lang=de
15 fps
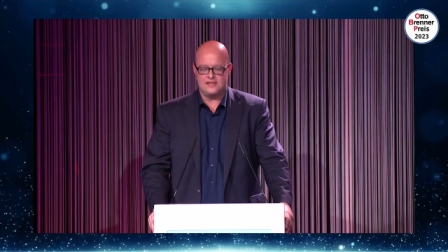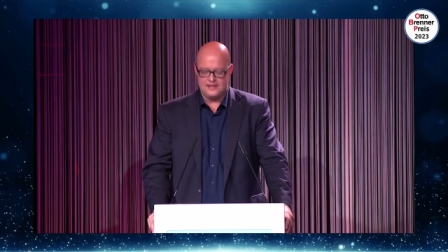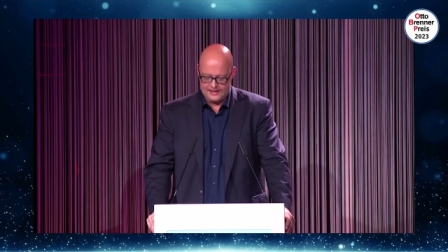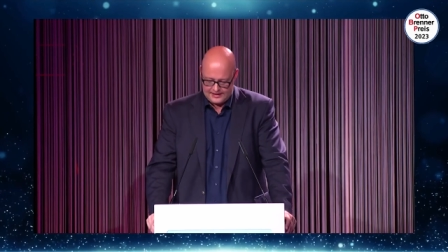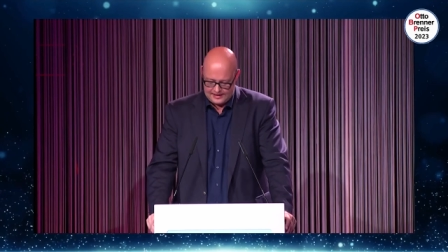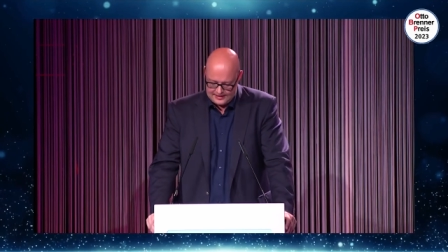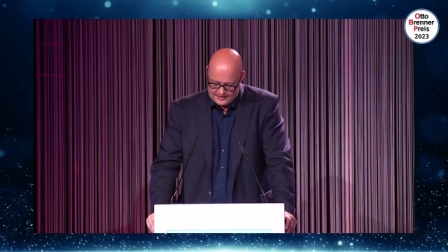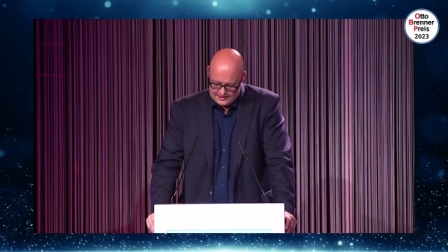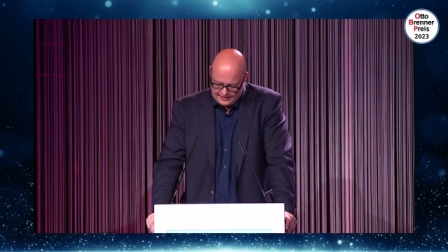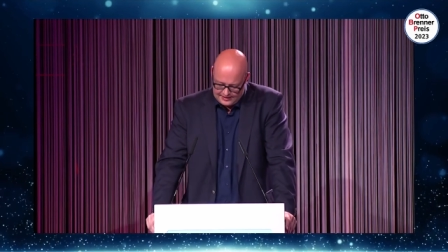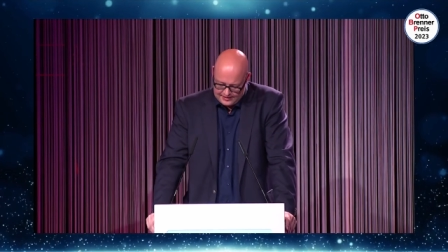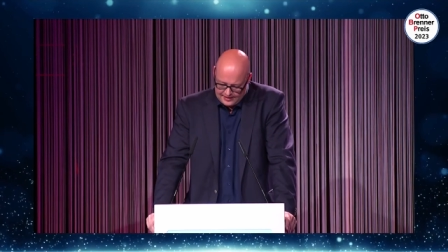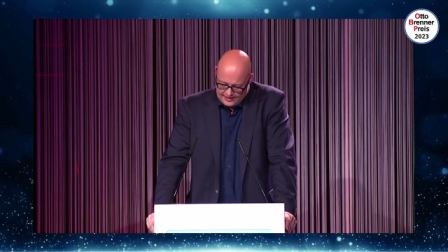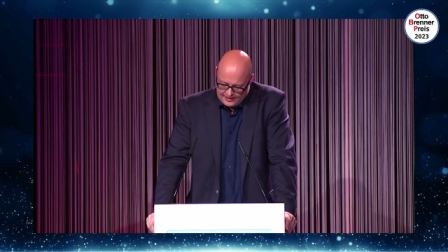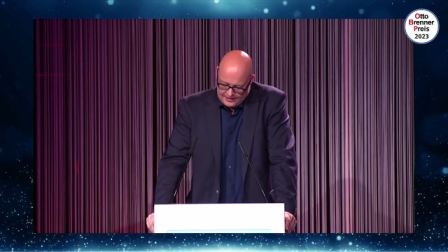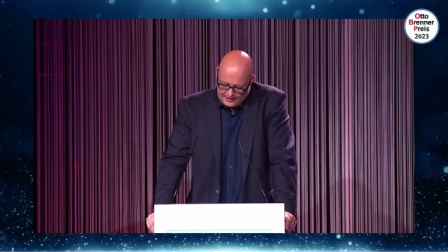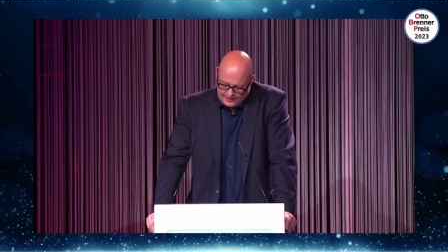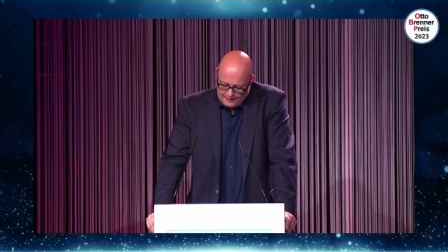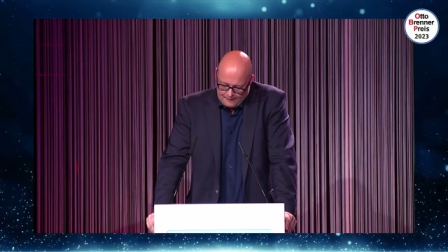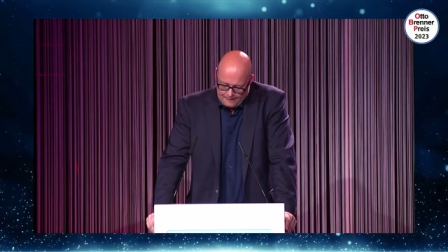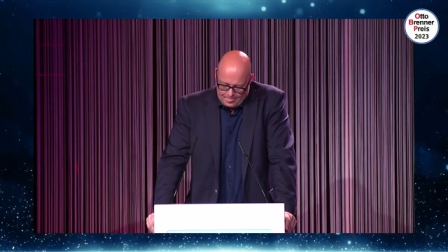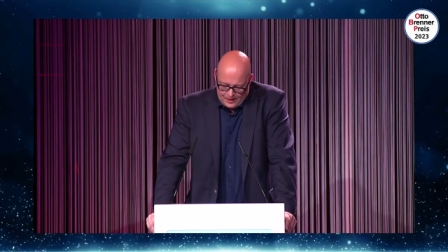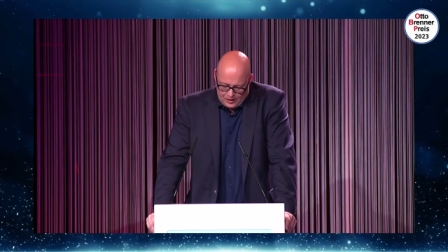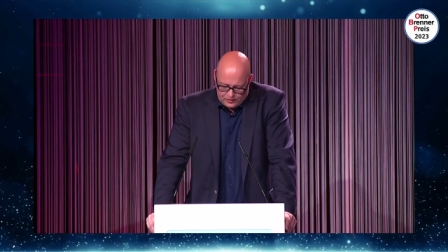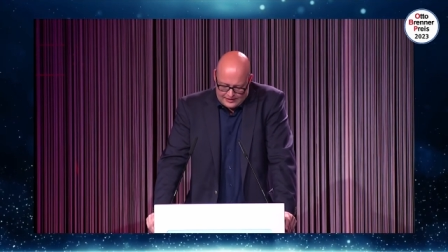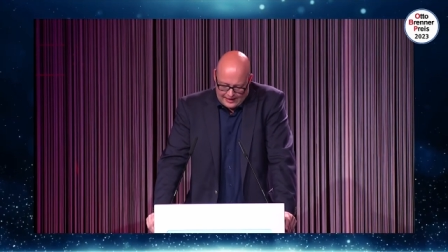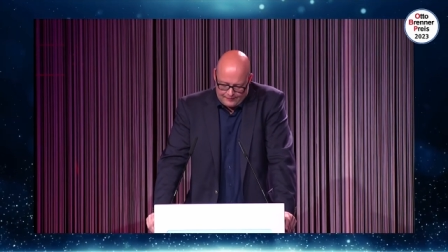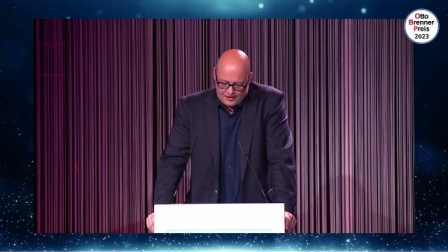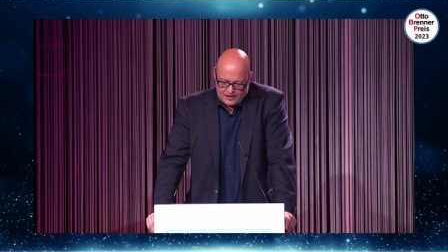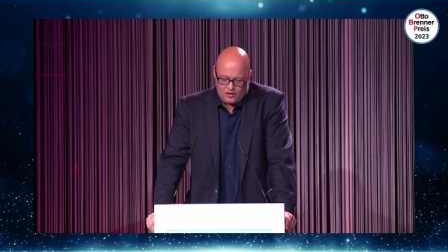in jeder Hinsicht, und
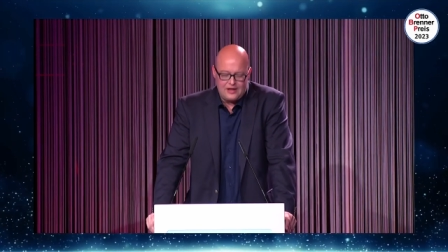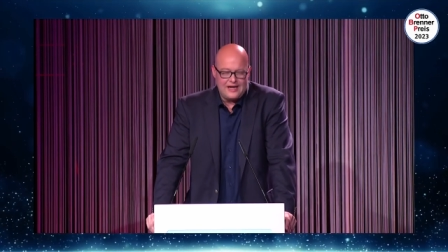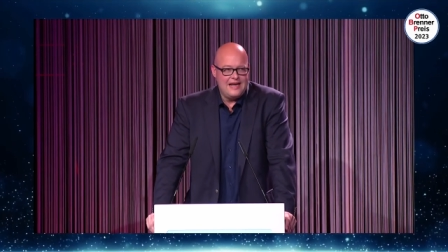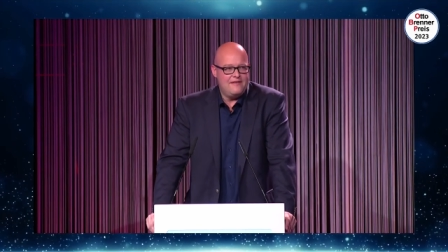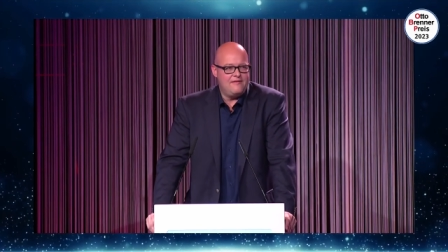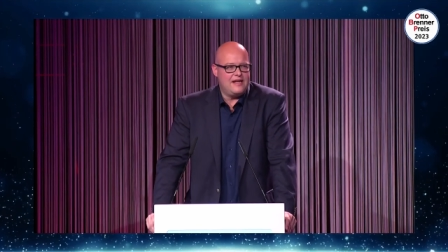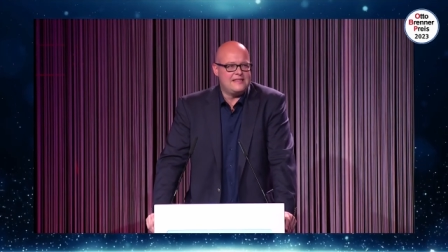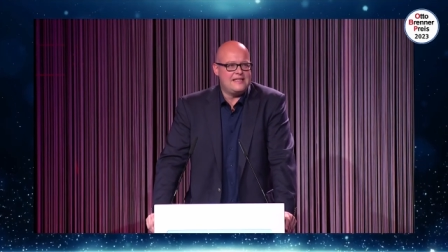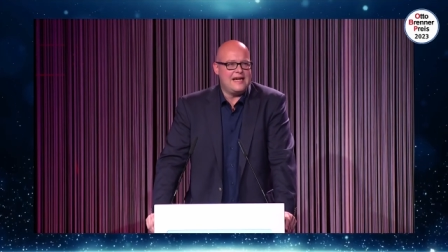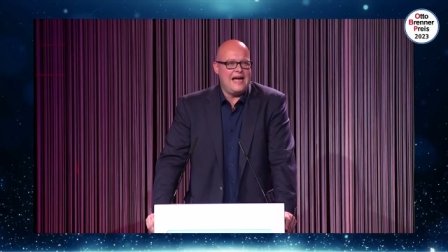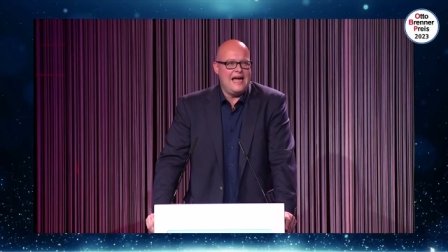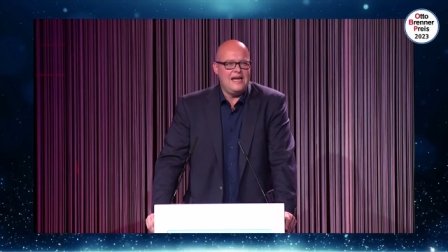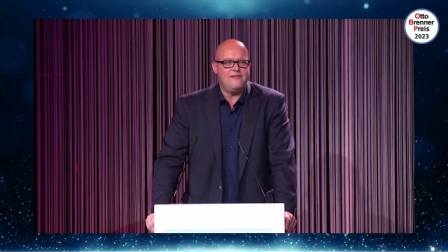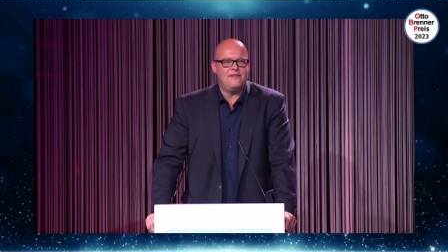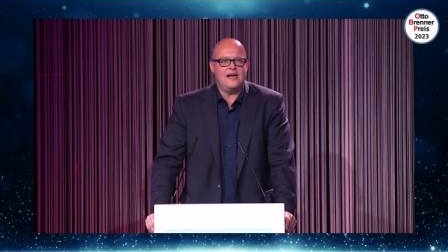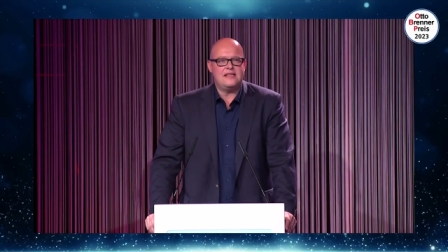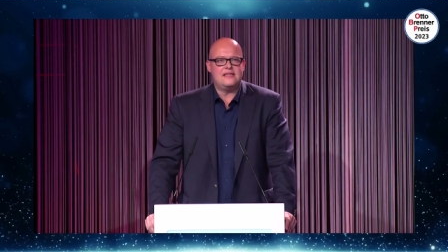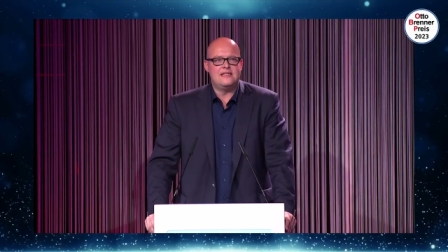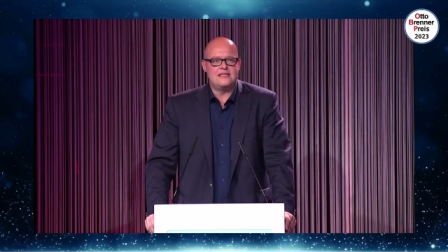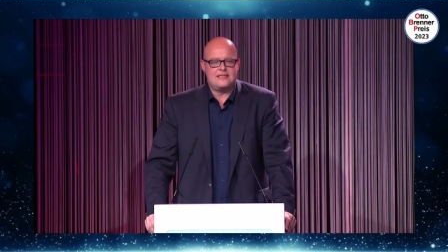damit auch relevante Reichweiten